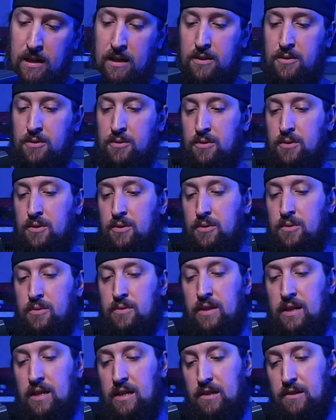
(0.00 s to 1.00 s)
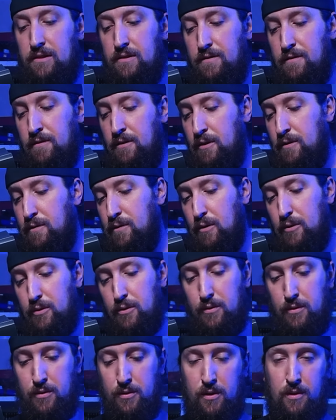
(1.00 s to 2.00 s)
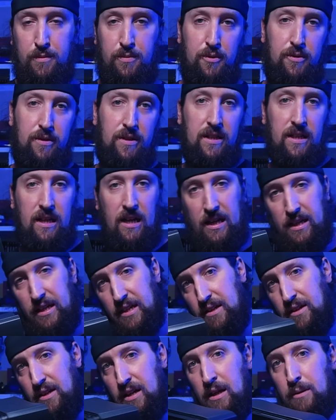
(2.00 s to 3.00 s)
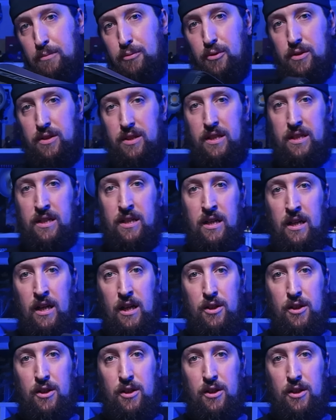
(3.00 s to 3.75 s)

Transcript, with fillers: mal. Donc on a follow focus, le petit Y, la poignée.